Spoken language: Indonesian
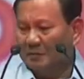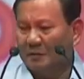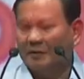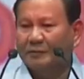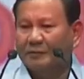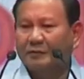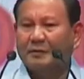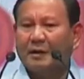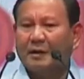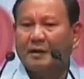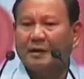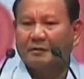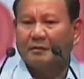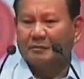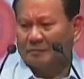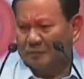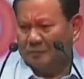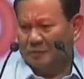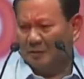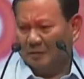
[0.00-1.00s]
Kasih tangan.
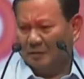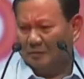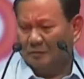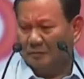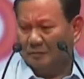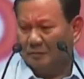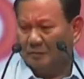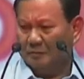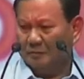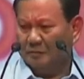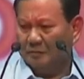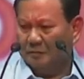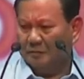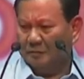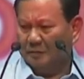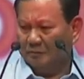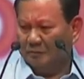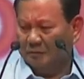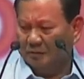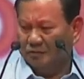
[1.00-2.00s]

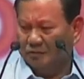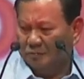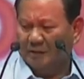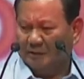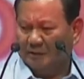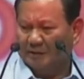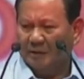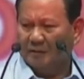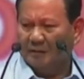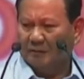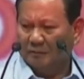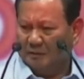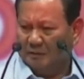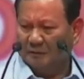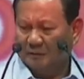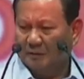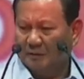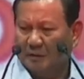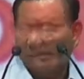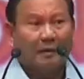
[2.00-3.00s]
Berjuang kita.
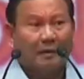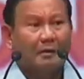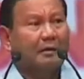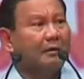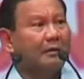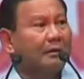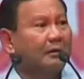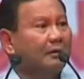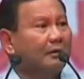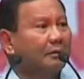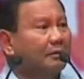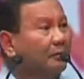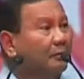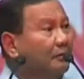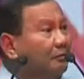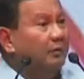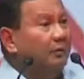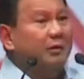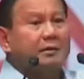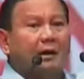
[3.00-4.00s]
Eh,
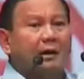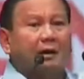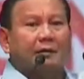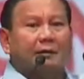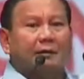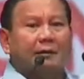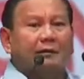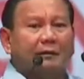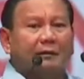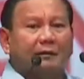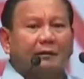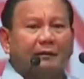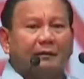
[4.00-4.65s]
indah kita.